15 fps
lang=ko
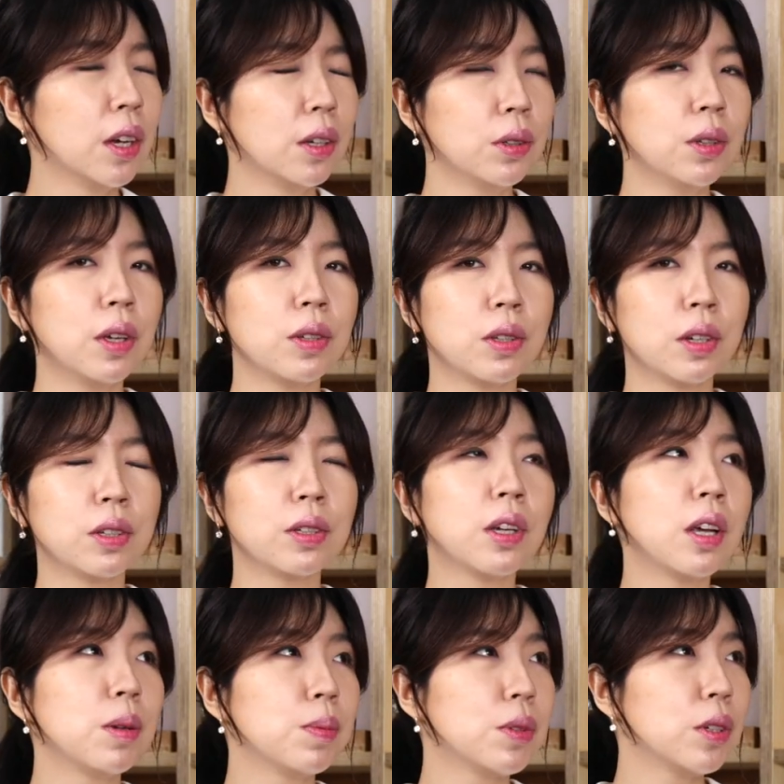근데 이제
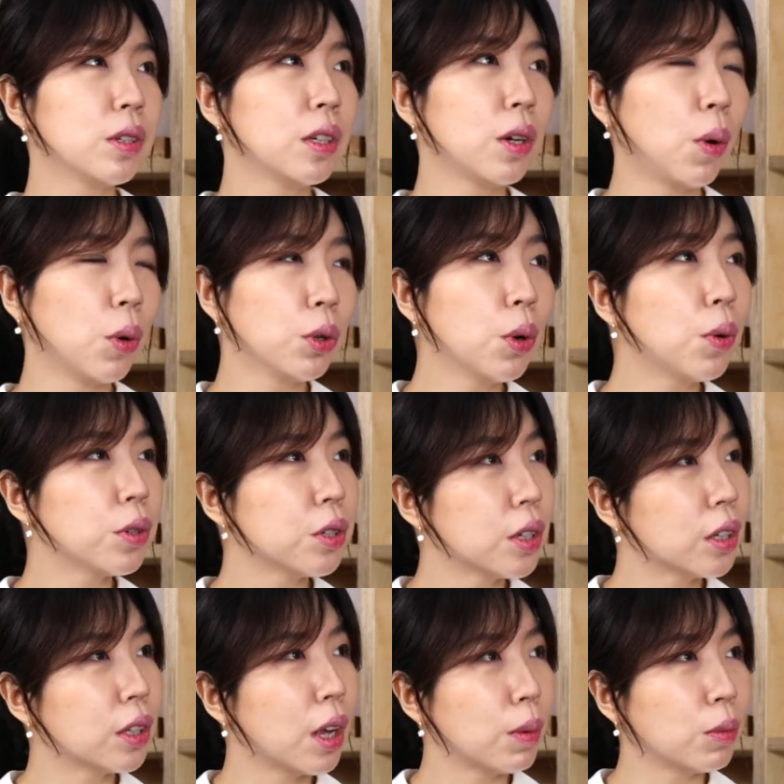그게 입증이
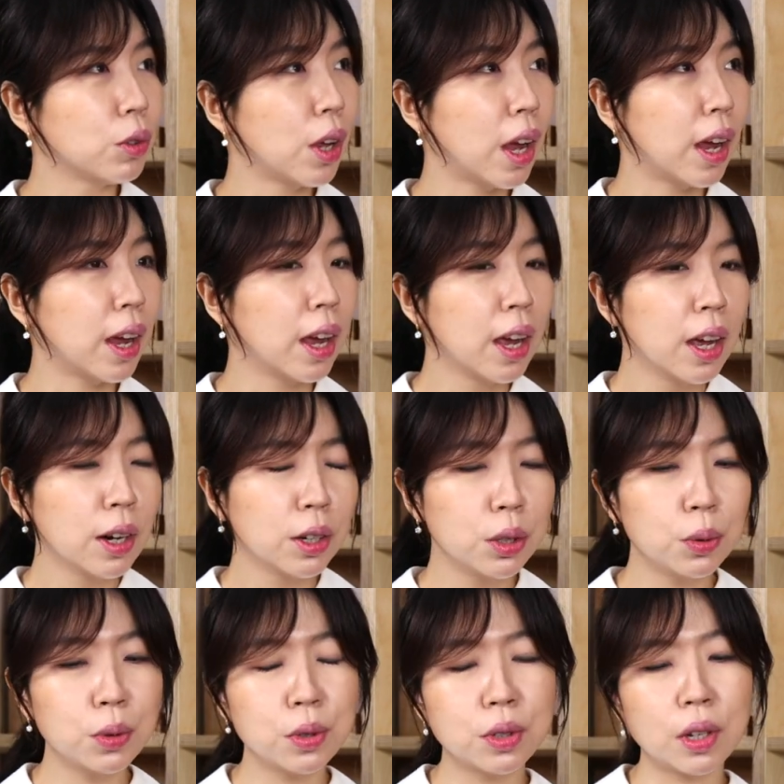어려워지기 때문에
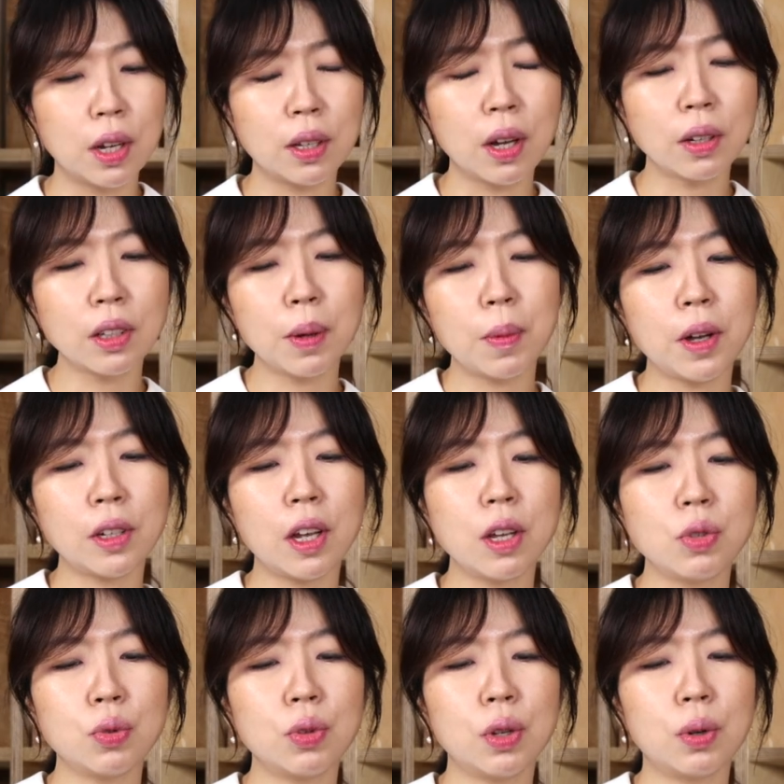그리고 이제 상대방이
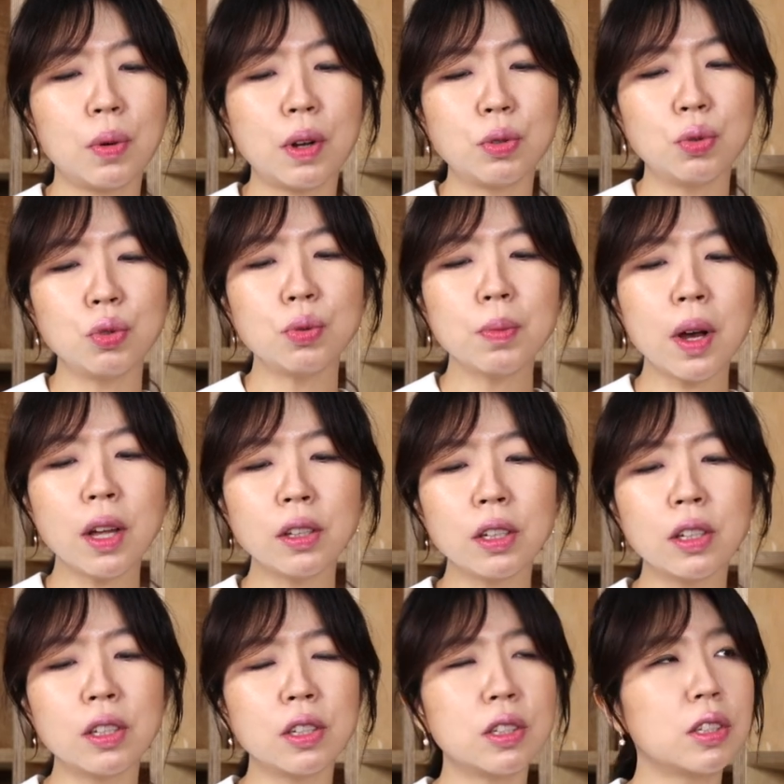해주기로 한
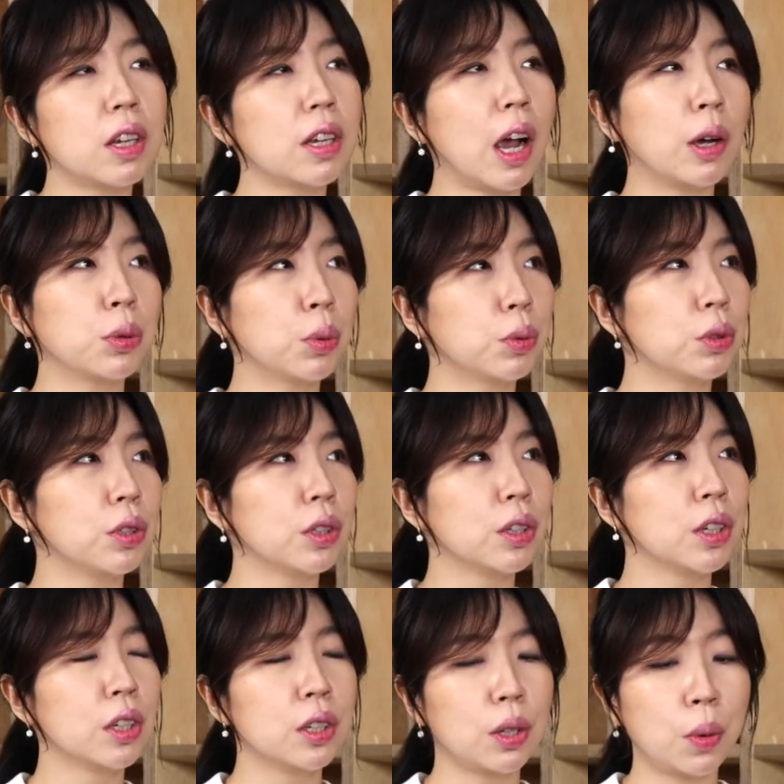수많은 이제
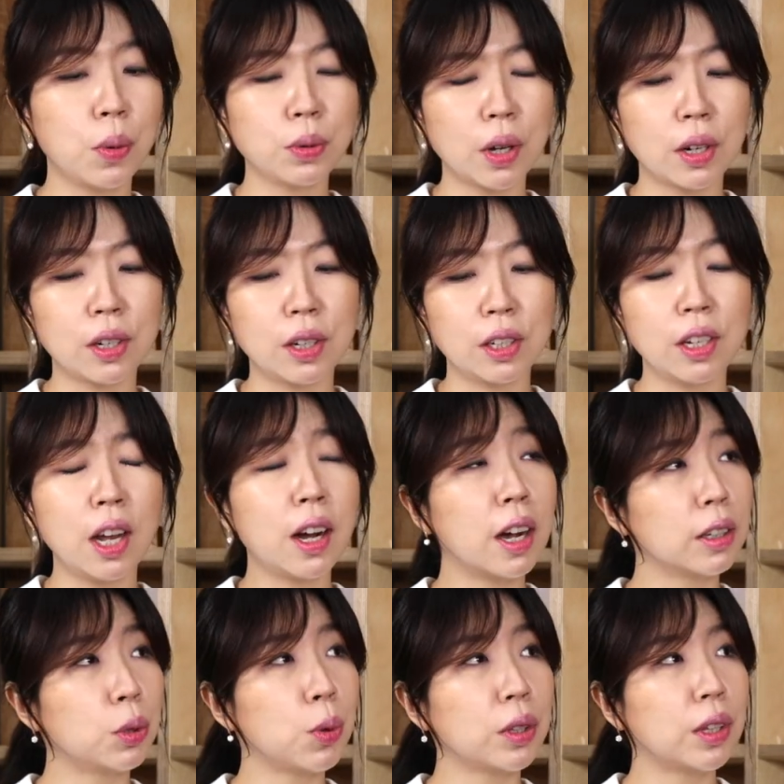약속들 이제 공사를
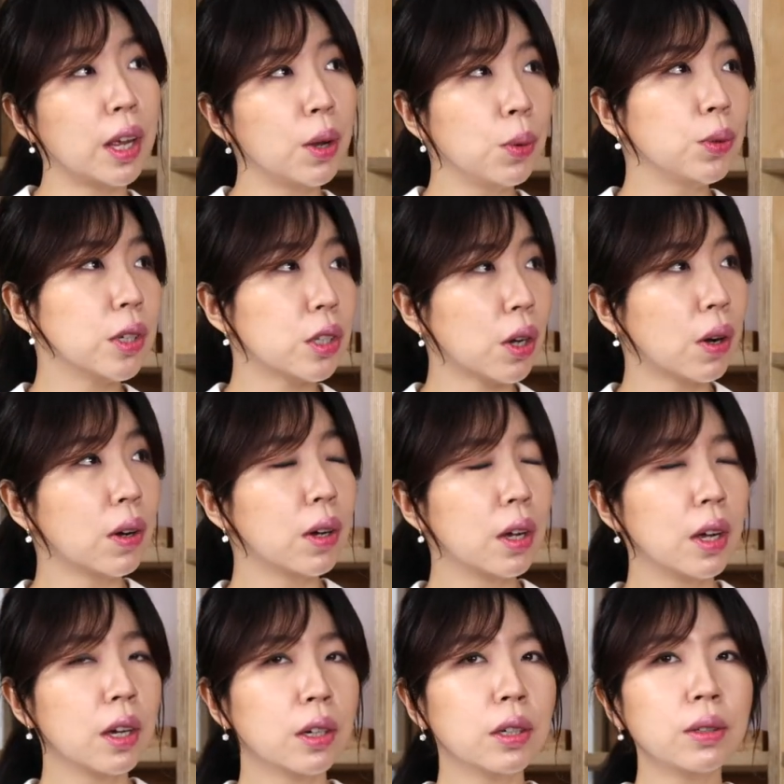이행하기로 한 내용이죠.
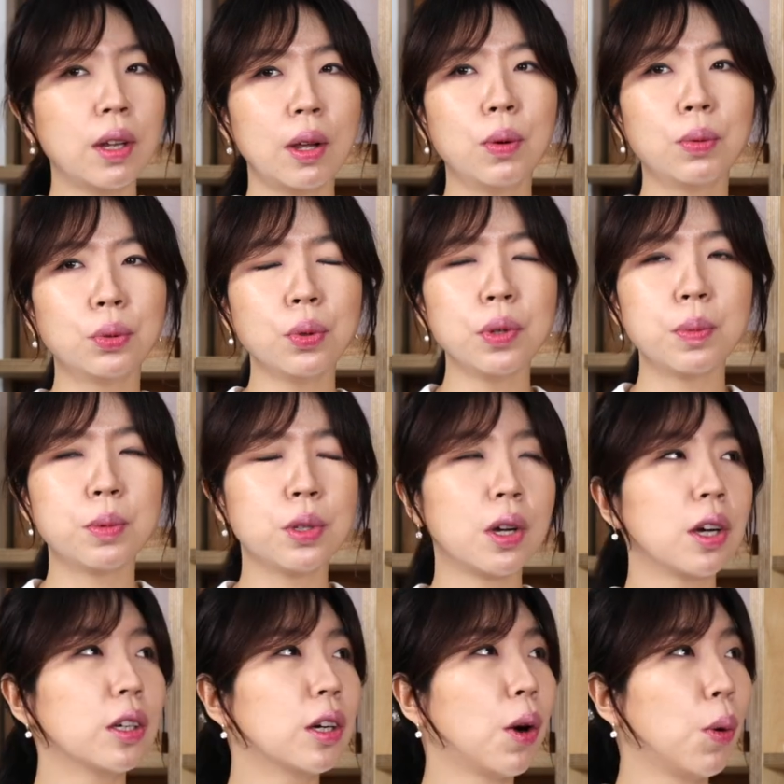그 내용도
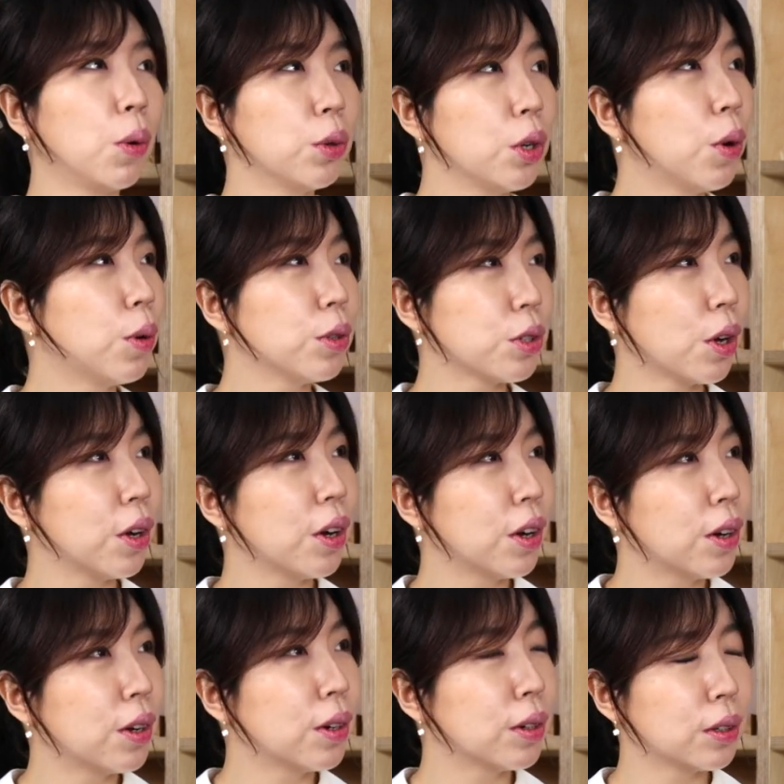입증하기가
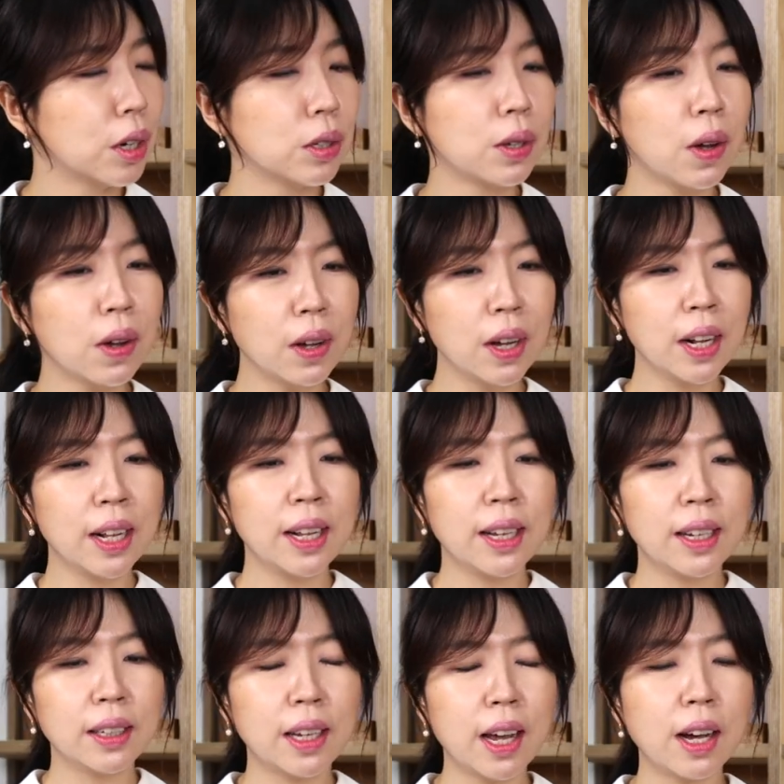어려워져요. 그래서
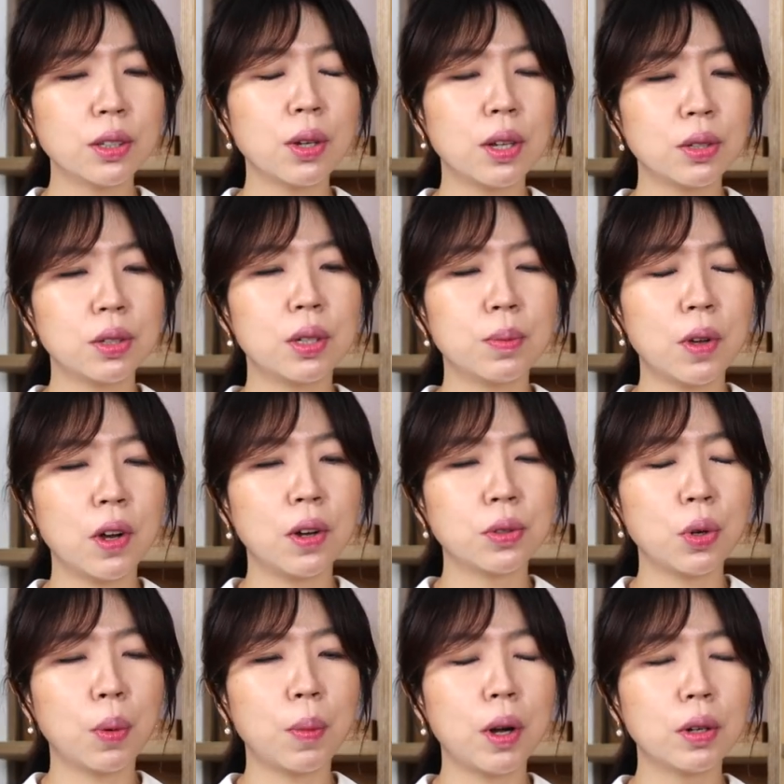계약서 안 쓰시면
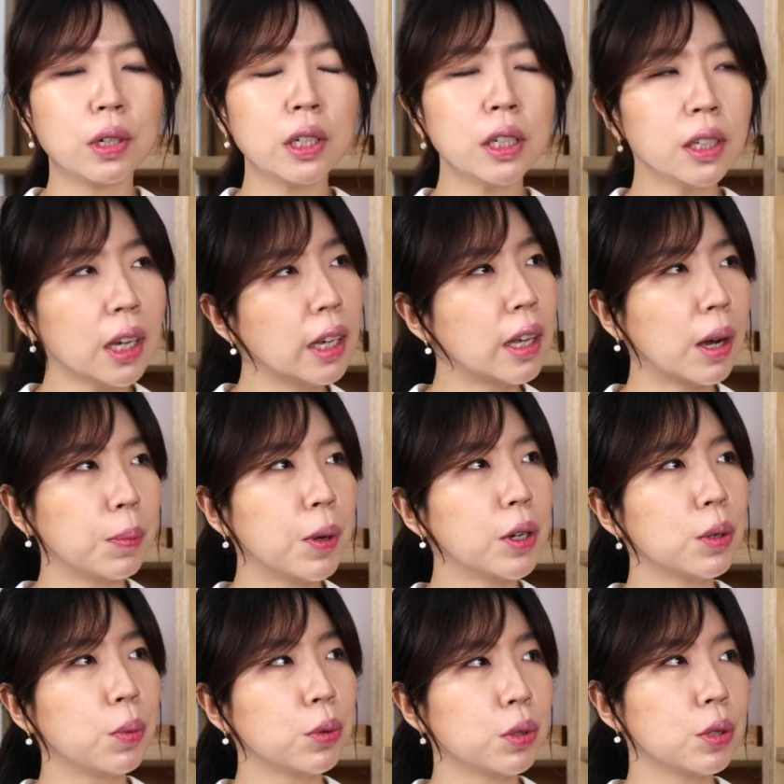정말로 크게
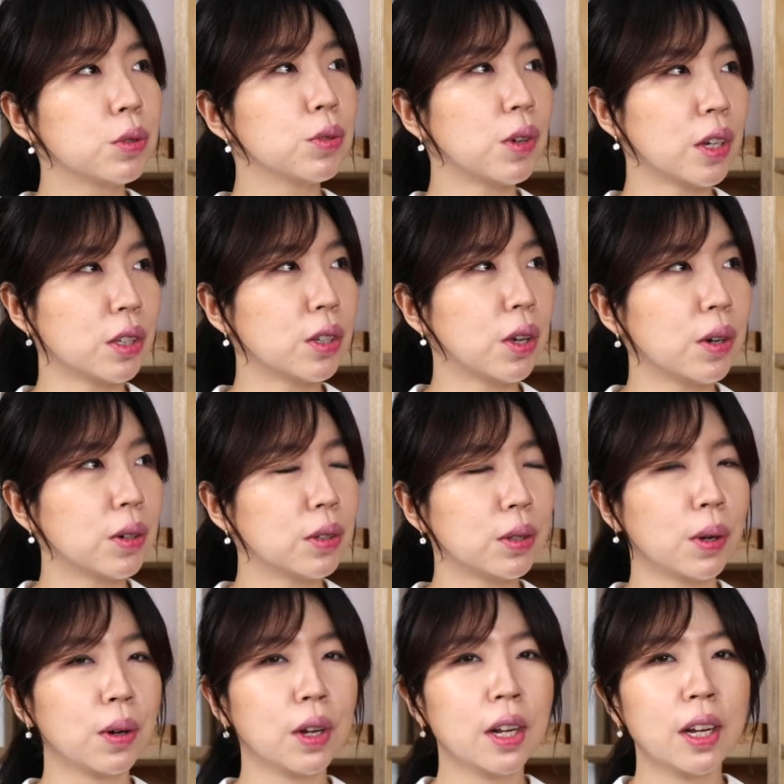낭패를 보실 수가 있어요.
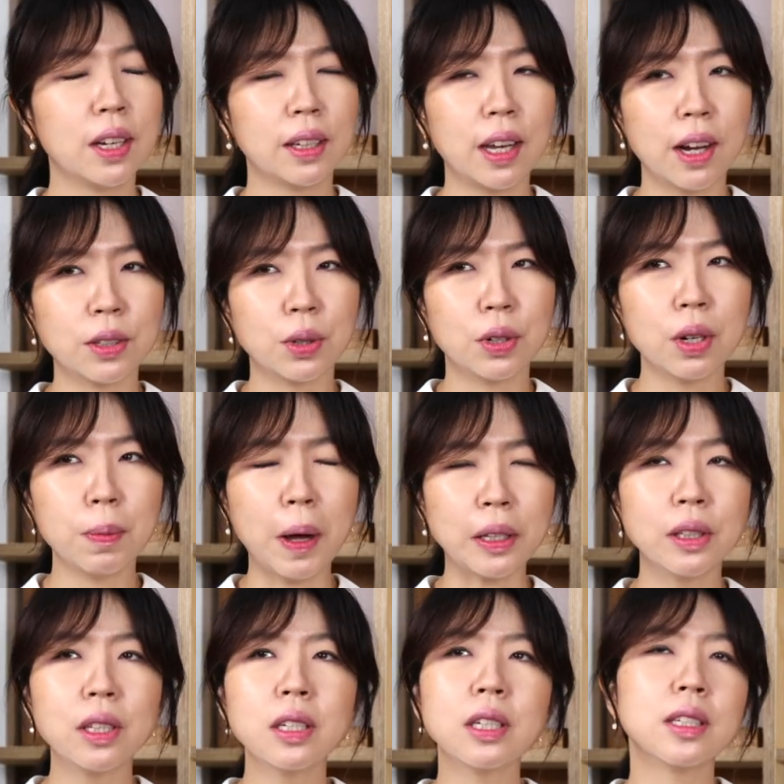그래서 계약서를
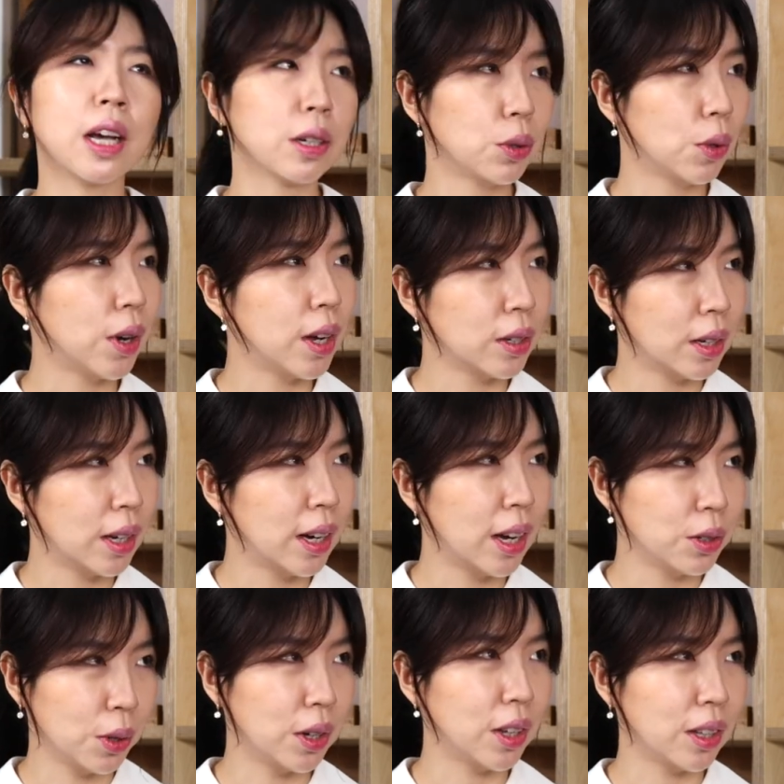반드시
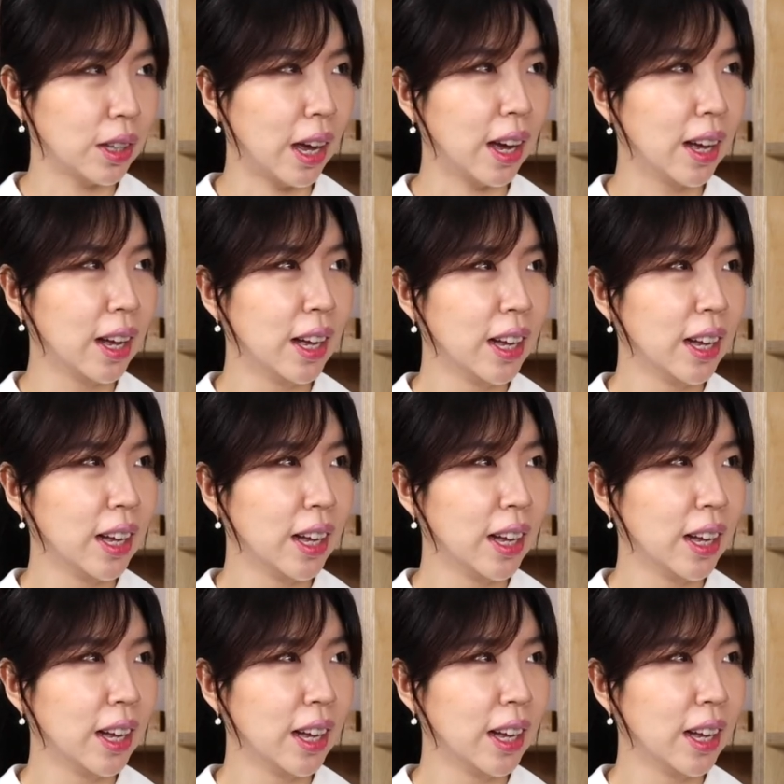작성하셔야 된다.